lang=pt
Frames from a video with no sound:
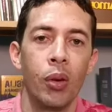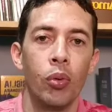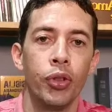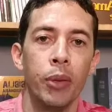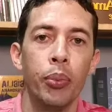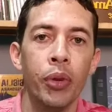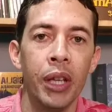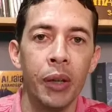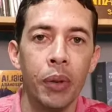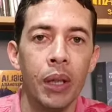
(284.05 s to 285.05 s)

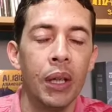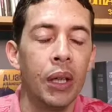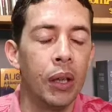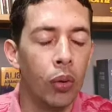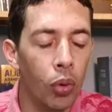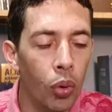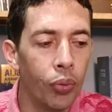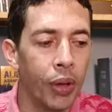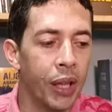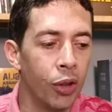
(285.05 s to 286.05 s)
contribuíram e eu
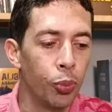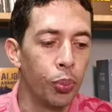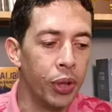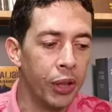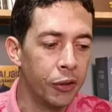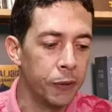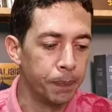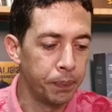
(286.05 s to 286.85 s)
louvo a Deus por isso.